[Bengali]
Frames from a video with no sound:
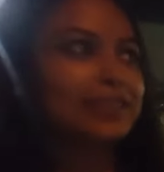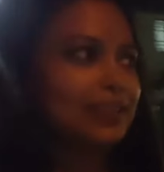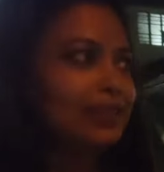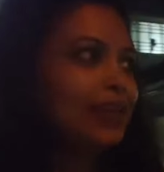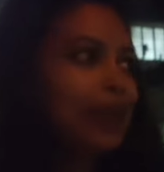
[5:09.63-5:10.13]
যাচ্ছে
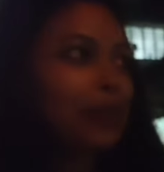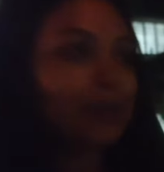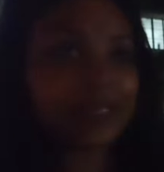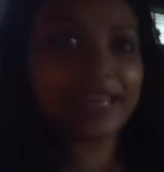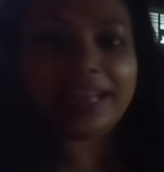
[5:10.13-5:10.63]
তো
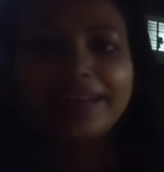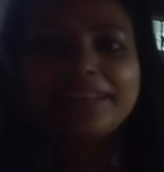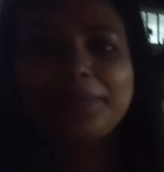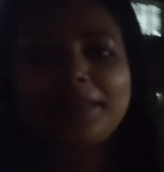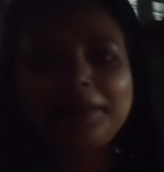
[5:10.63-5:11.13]
সেইখানটাই
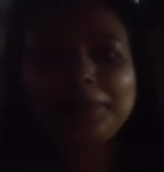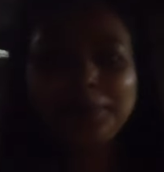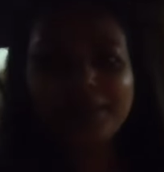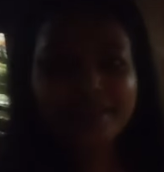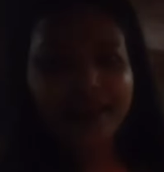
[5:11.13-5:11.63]
তোমাদের একটু
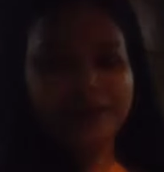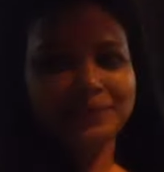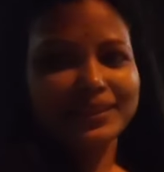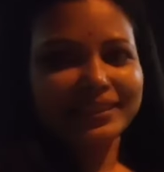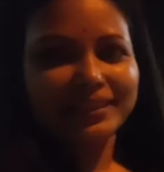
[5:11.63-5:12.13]
ঘুরিয়ে দেখাবো
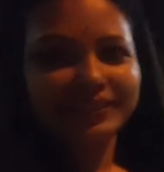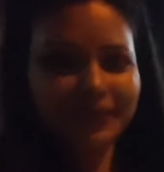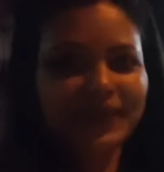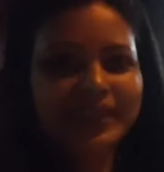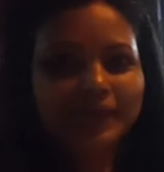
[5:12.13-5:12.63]
আজকে
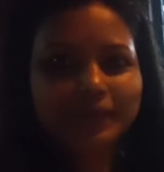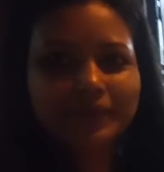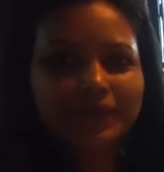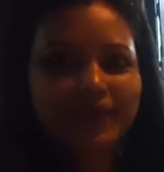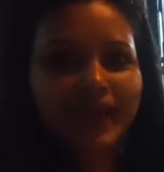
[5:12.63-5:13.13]
তাহলে এই দেখো
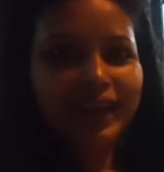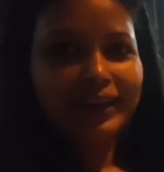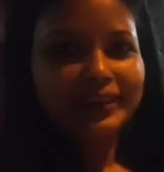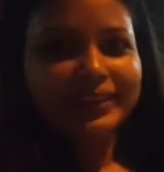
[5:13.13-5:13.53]
আরেকটা